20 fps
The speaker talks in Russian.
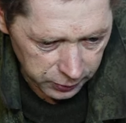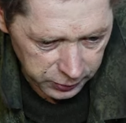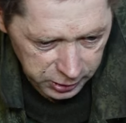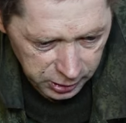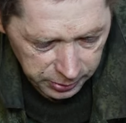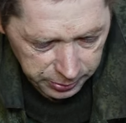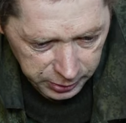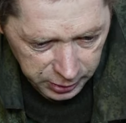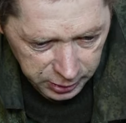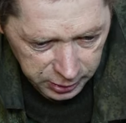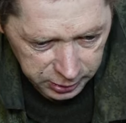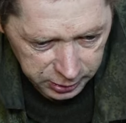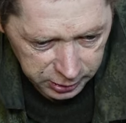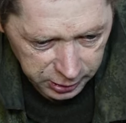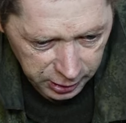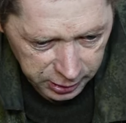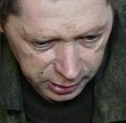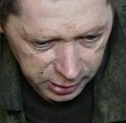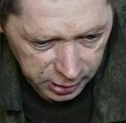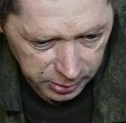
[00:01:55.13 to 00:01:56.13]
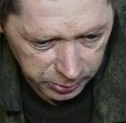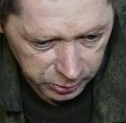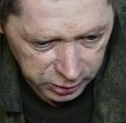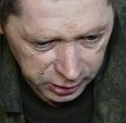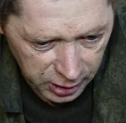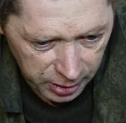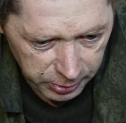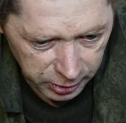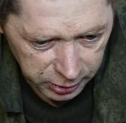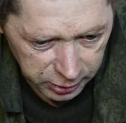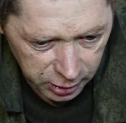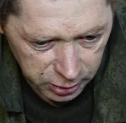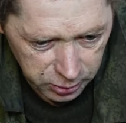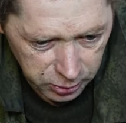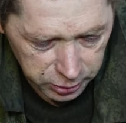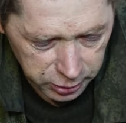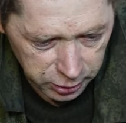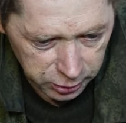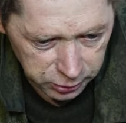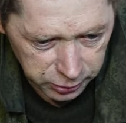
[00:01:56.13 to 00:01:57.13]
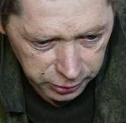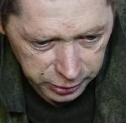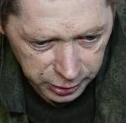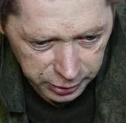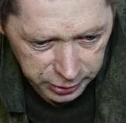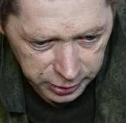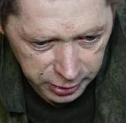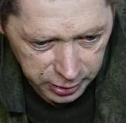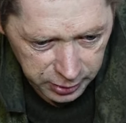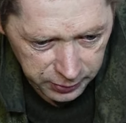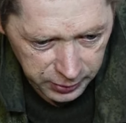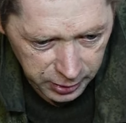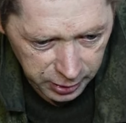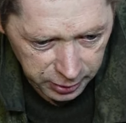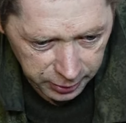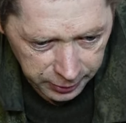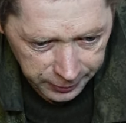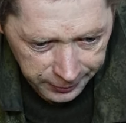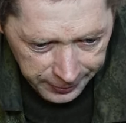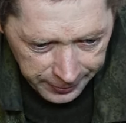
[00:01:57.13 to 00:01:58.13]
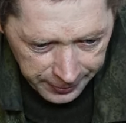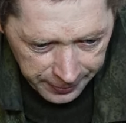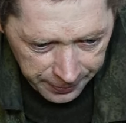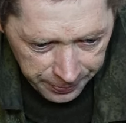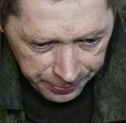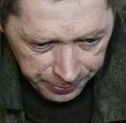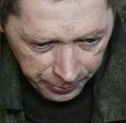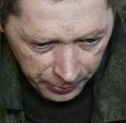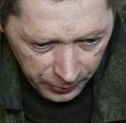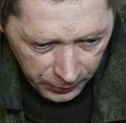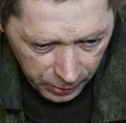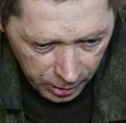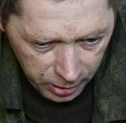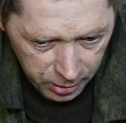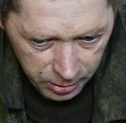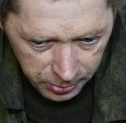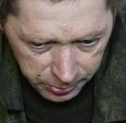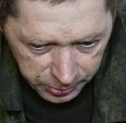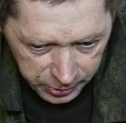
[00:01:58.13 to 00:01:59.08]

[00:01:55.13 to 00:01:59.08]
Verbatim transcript: Все были из каких-нибудь самых далеких, глухих деревень. И